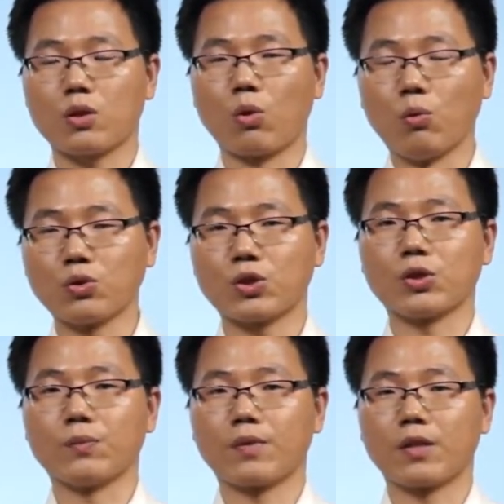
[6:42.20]
同
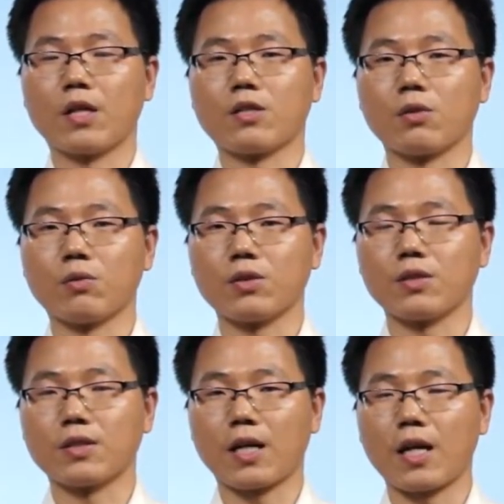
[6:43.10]
时也成为自
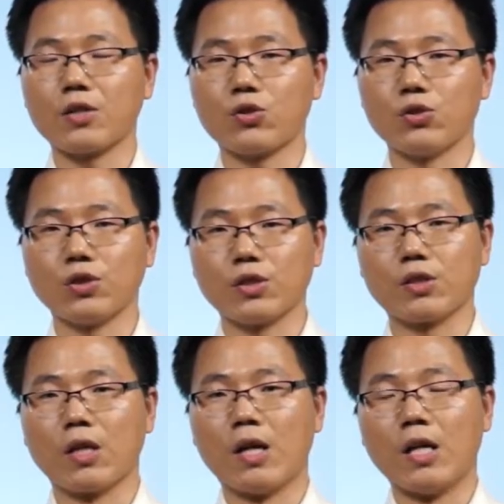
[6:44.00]
己将来执行
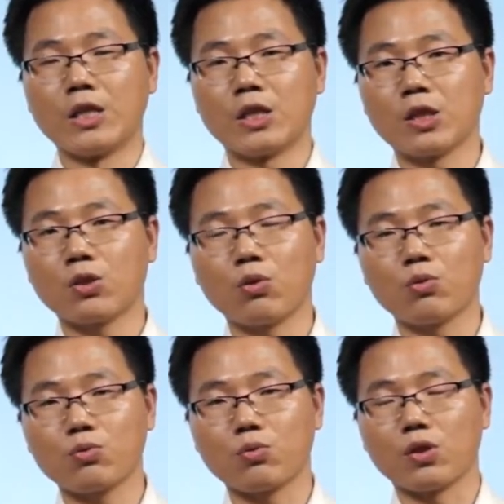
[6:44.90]
新
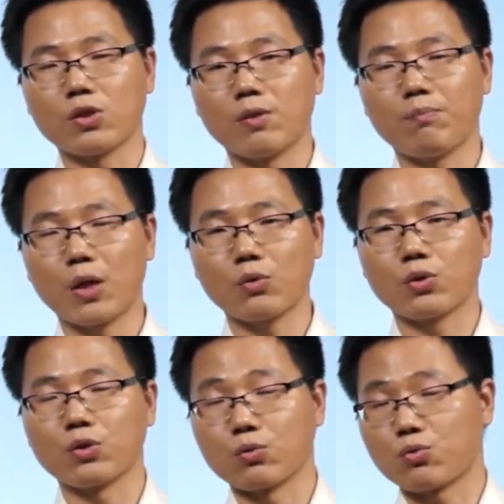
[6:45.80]
工作新标
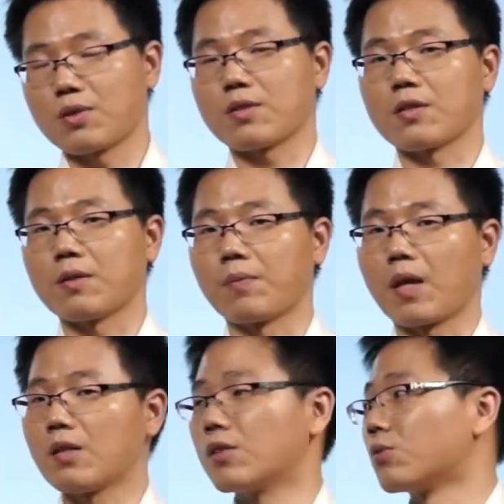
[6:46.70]
准的一种准则，
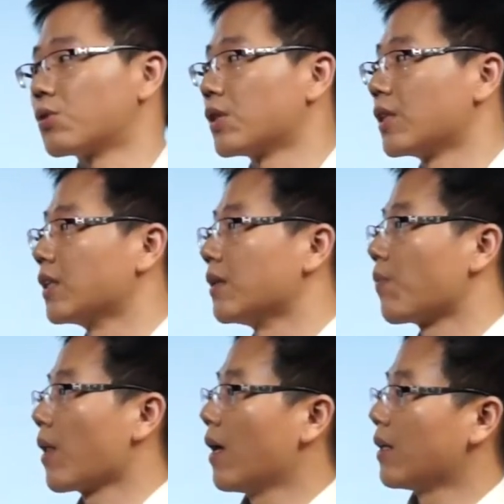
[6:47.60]
这就是一个
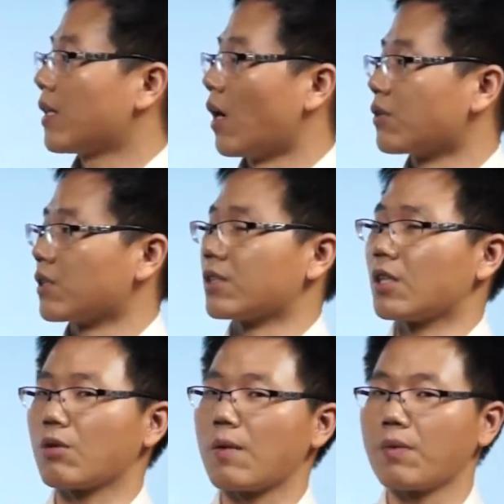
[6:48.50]
调整
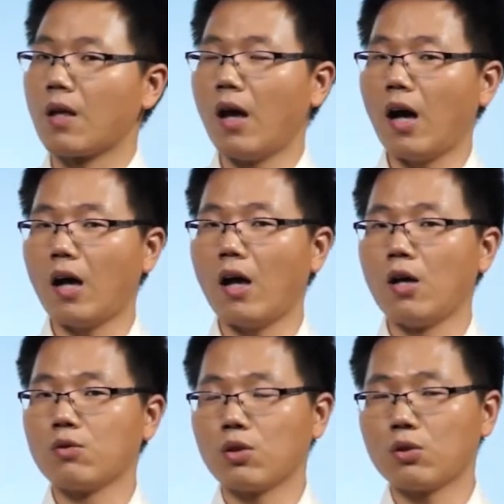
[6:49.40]
阶段。
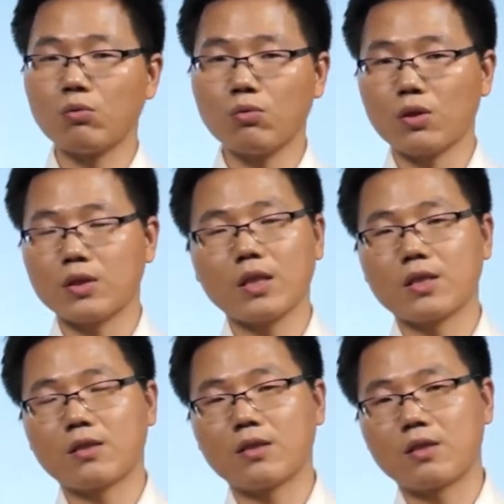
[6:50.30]
所以通过这个。
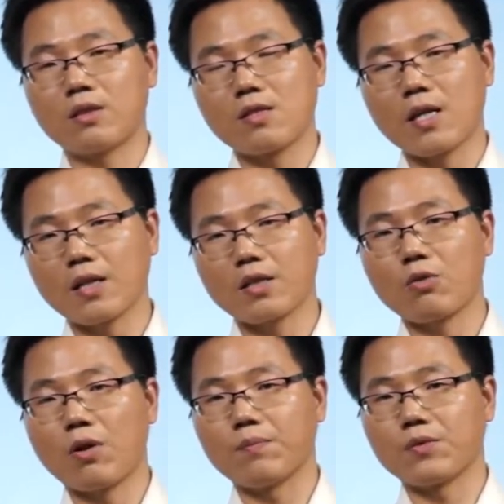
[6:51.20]
三个
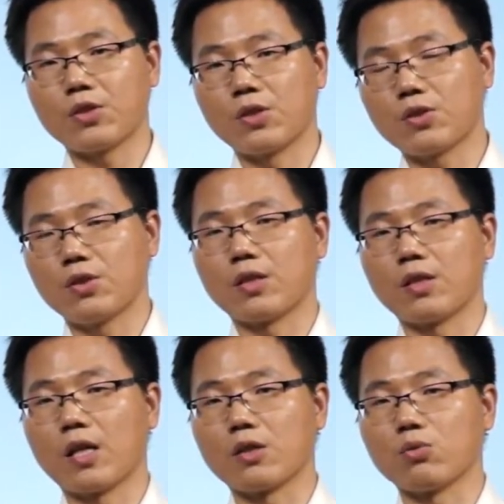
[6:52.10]
阶段，其实
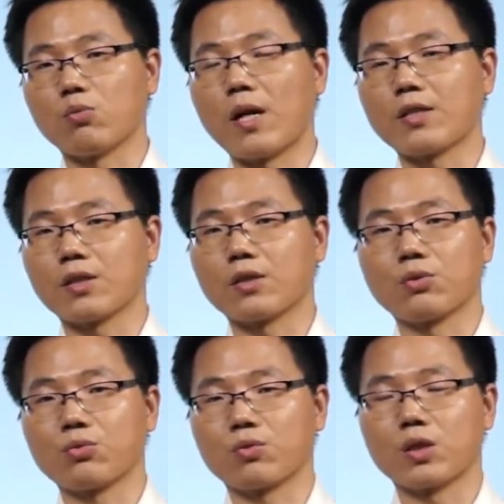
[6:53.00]
你也就完成这
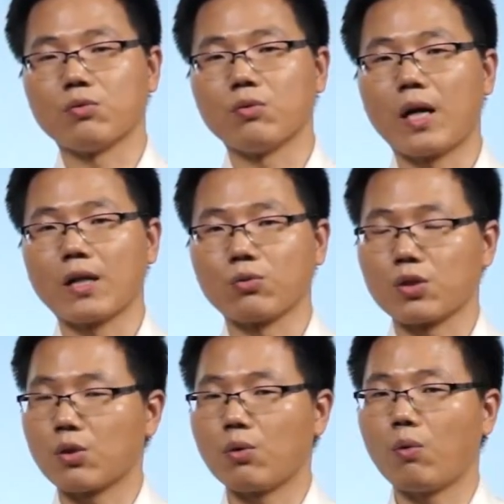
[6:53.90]
种组织文化一种
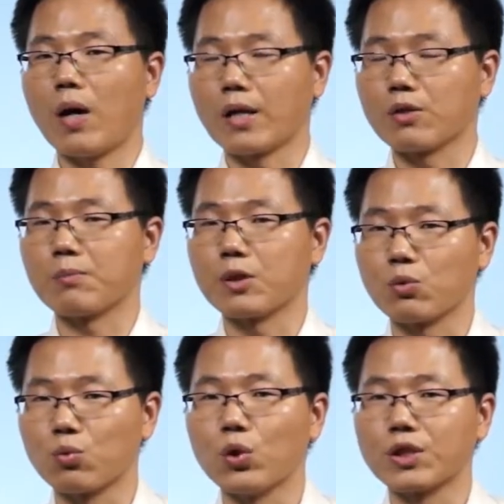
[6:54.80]
社会化的这么一
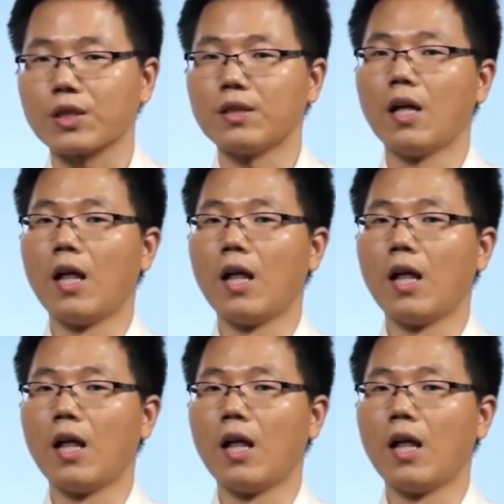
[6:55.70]
种过程。